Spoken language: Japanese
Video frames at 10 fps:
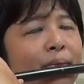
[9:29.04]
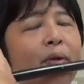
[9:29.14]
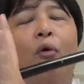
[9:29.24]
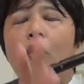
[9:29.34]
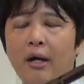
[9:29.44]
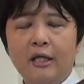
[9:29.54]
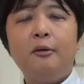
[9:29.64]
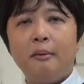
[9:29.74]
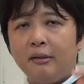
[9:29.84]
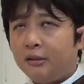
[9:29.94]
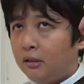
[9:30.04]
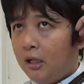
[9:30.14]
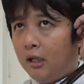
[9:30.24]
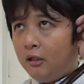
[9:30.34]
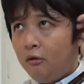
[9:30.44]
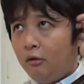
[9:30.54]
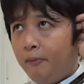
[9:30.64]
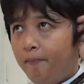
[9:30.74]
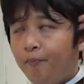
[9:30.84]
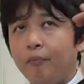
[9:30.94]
の方がいいと思います。あの、